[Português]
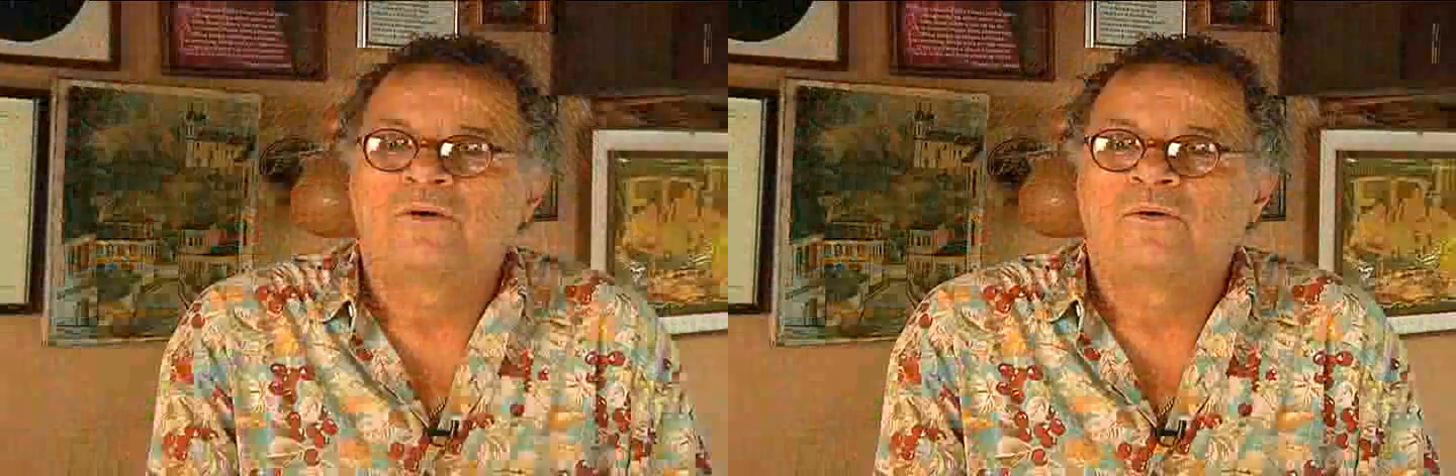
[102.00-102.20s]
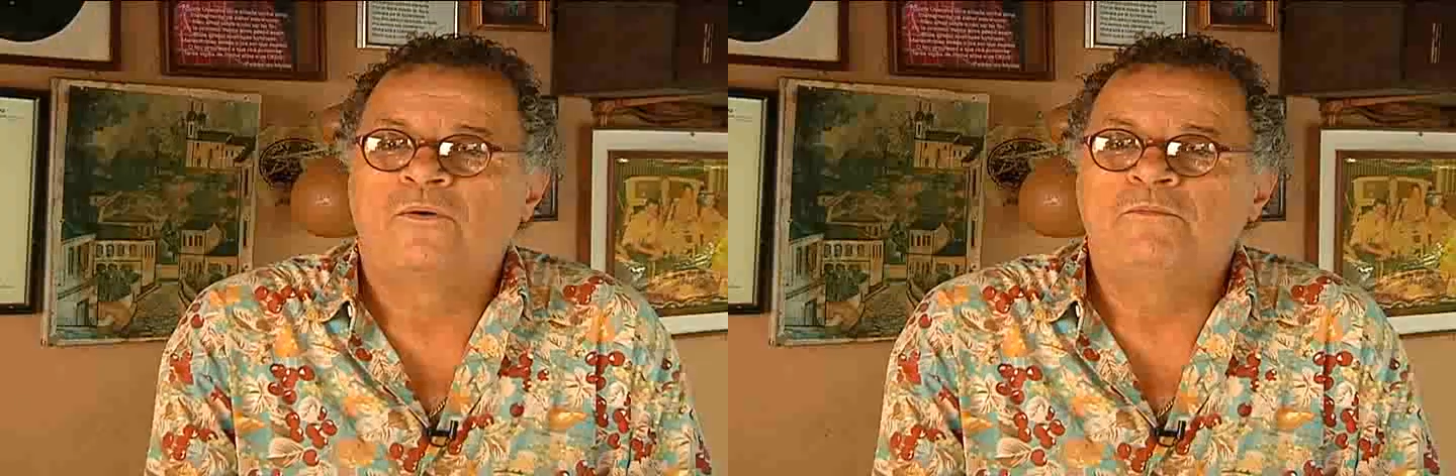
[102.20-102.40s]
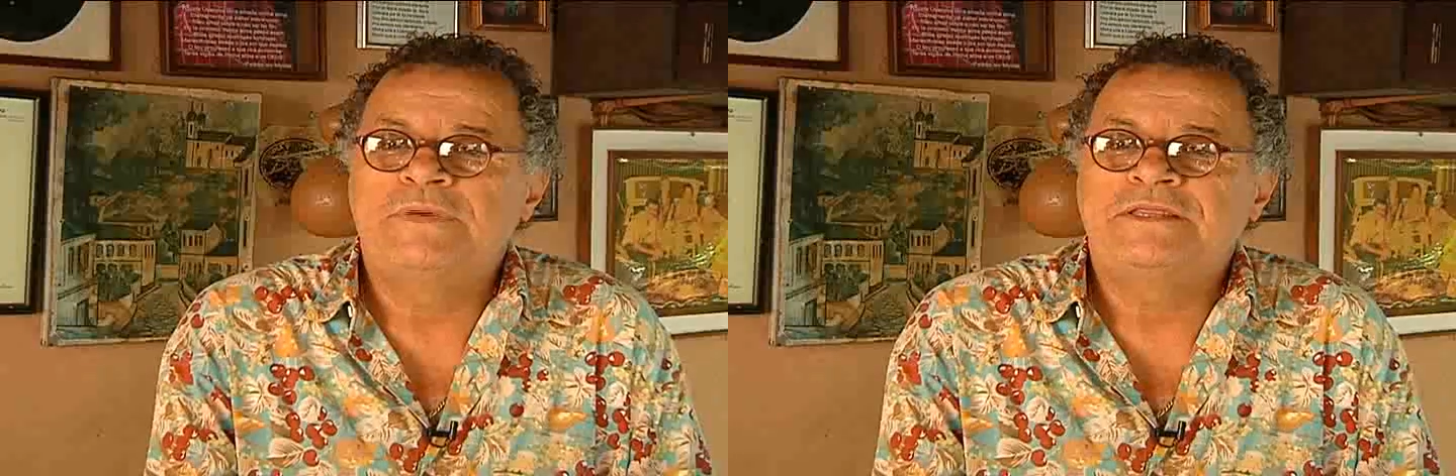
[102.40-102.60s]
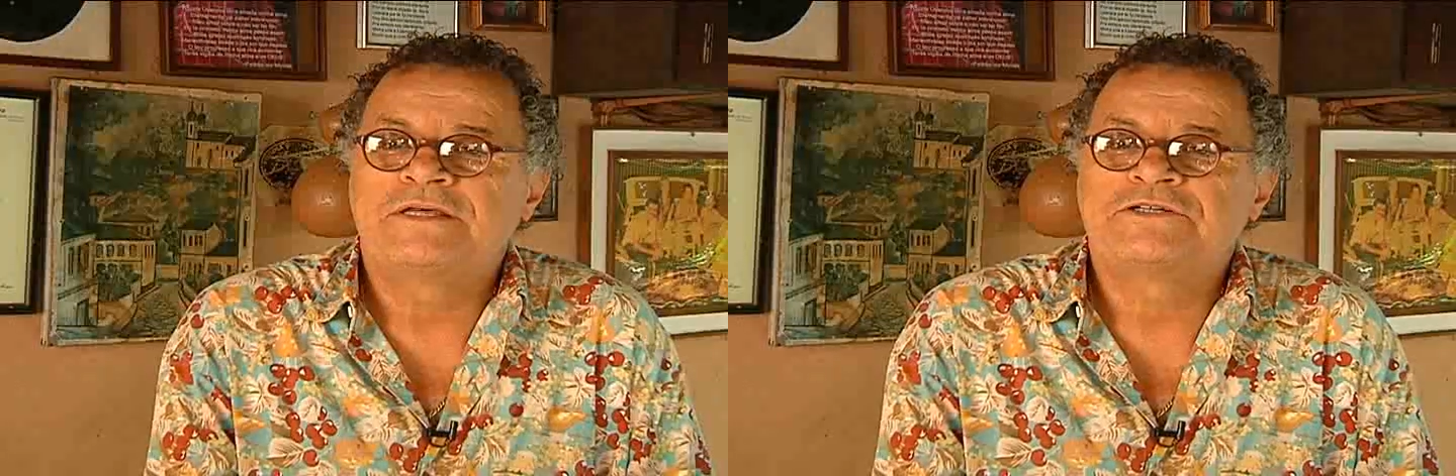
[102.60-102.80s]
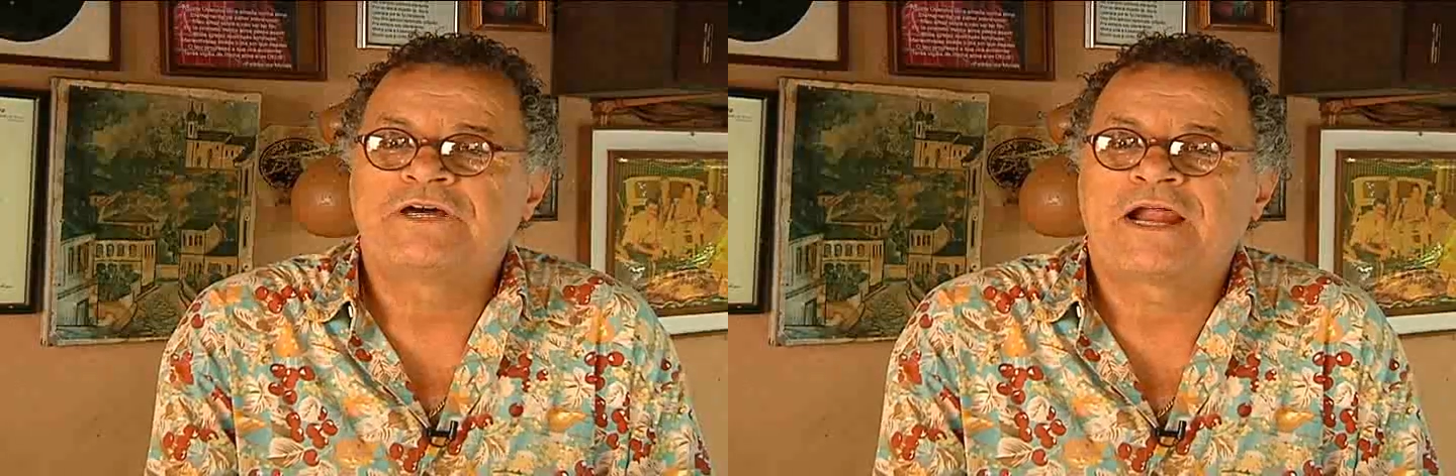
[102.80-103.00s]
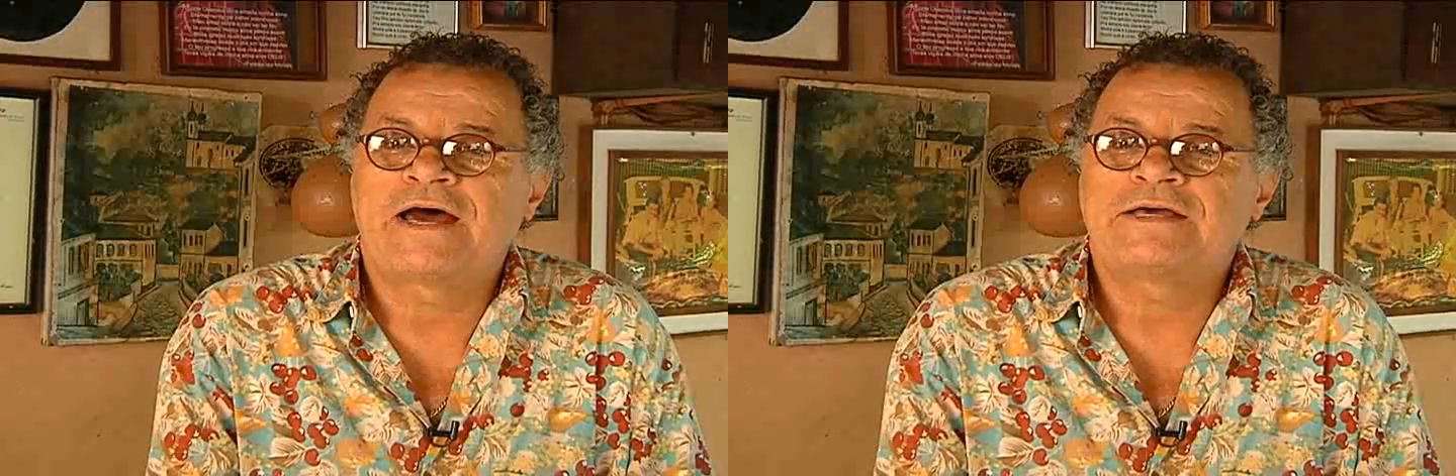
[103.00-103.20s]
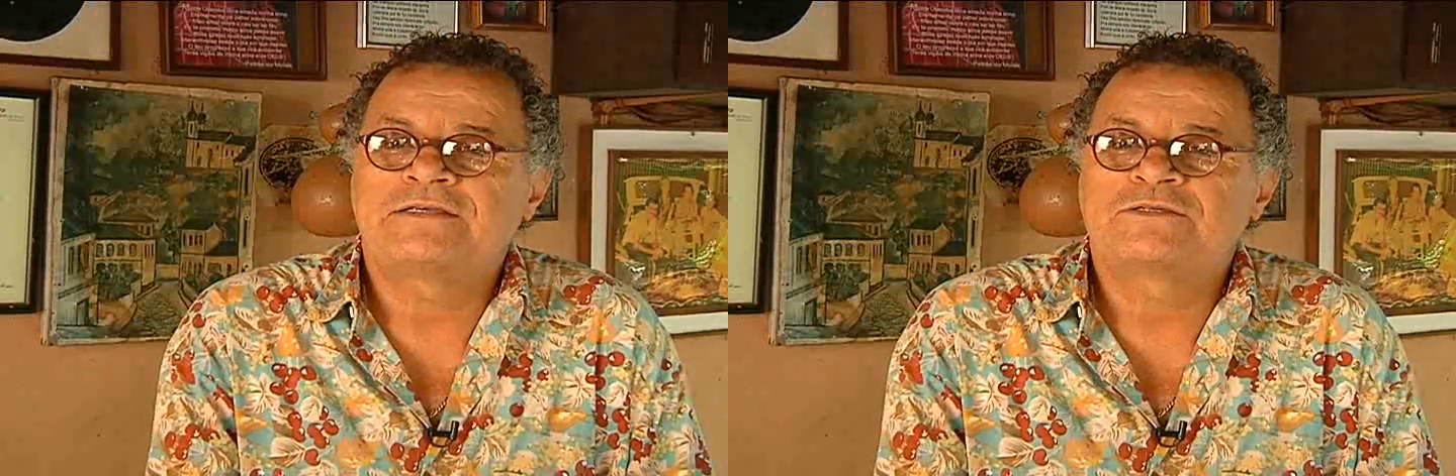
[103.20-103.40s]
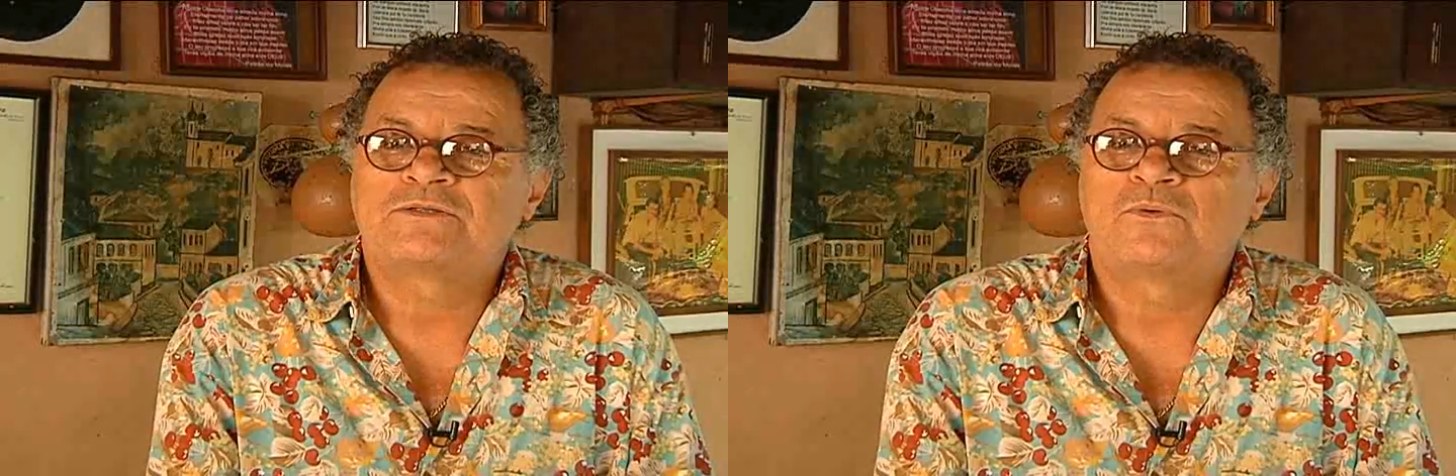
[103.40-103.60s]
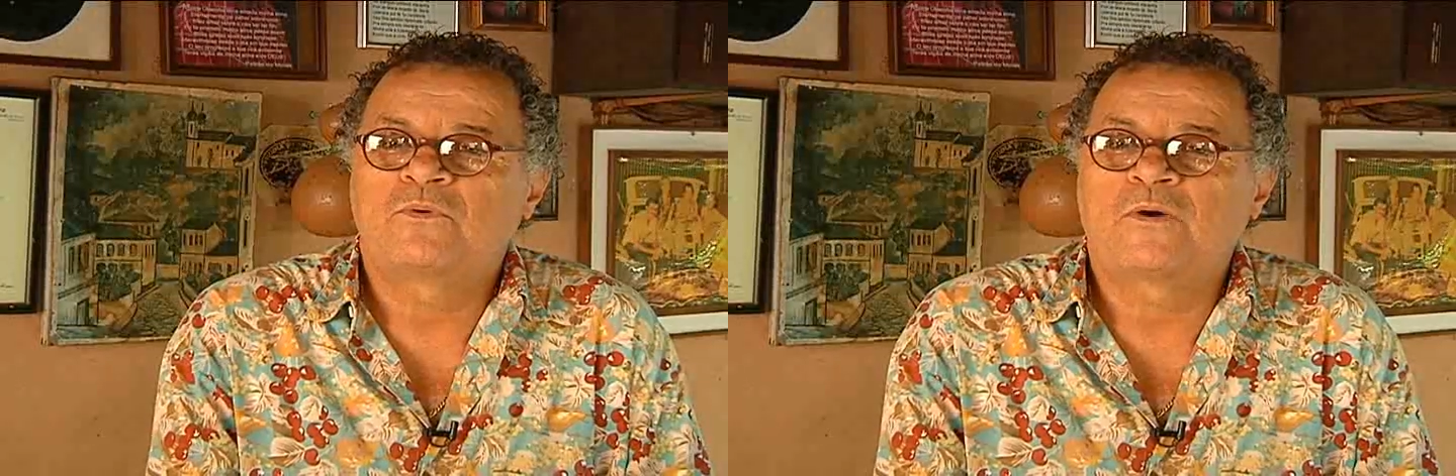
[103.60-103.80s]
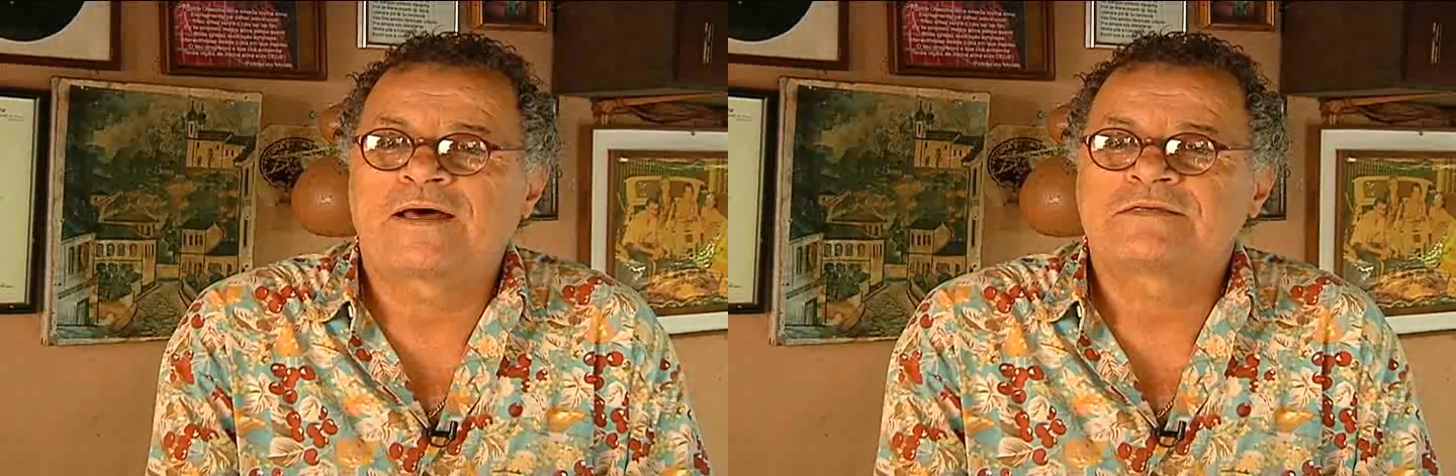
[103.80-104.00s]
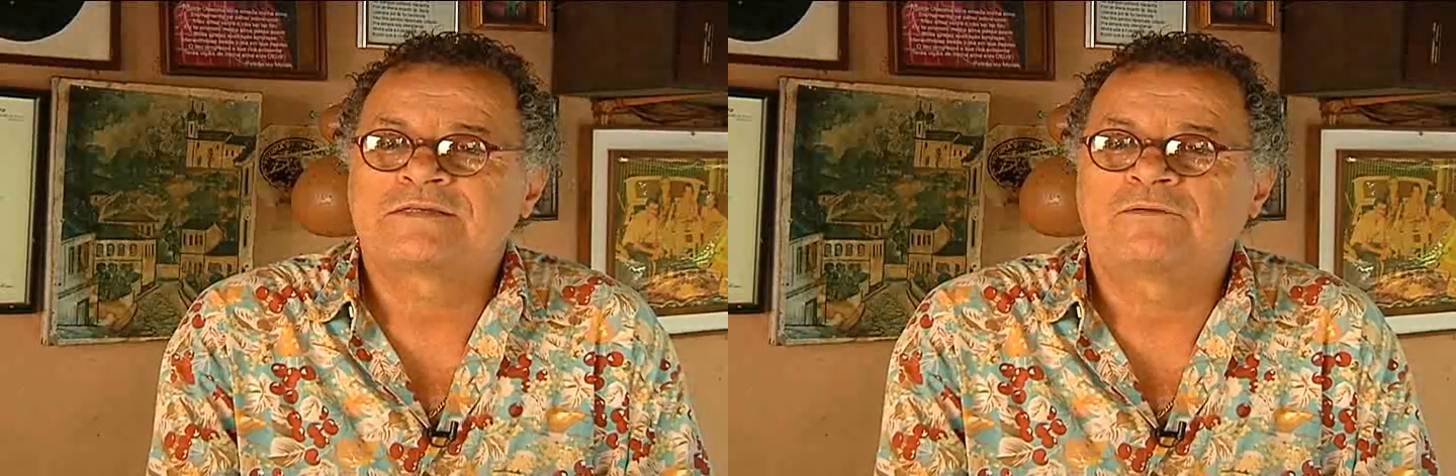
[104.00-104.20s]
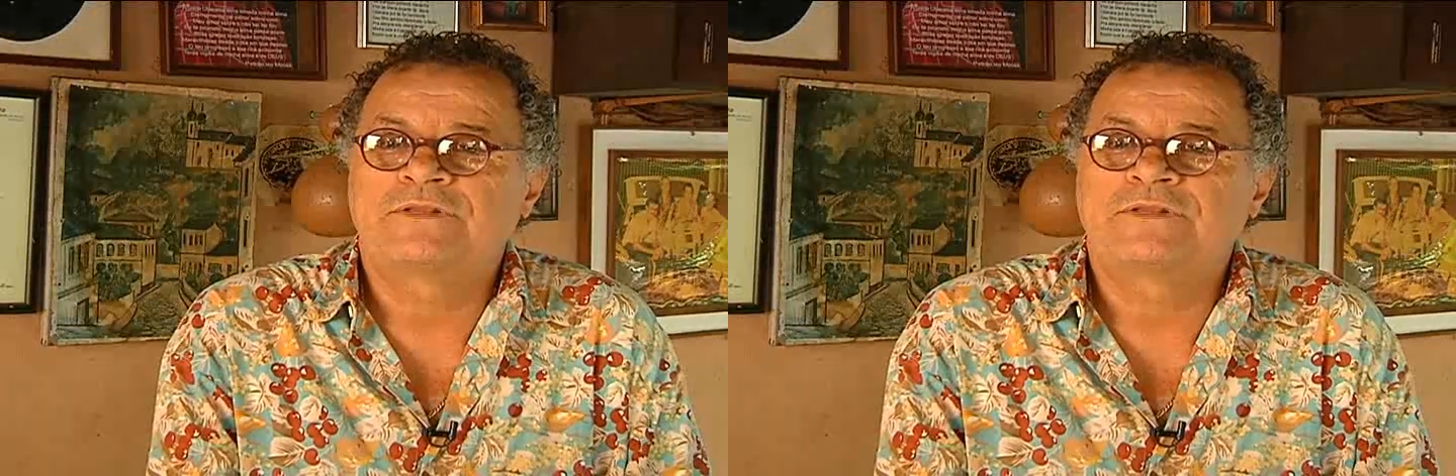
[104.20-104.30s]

Ô Minas Gerais do coração